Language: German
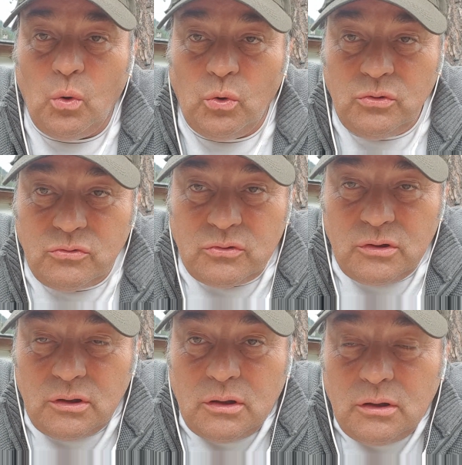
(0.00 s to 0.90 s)
und
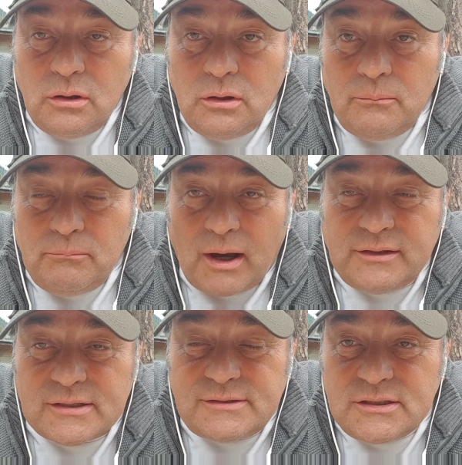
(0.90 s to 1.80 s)
äh,
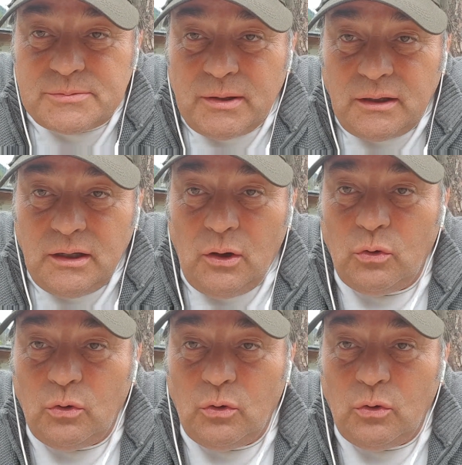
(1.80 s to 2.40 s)
macht jetzt nichts mehr.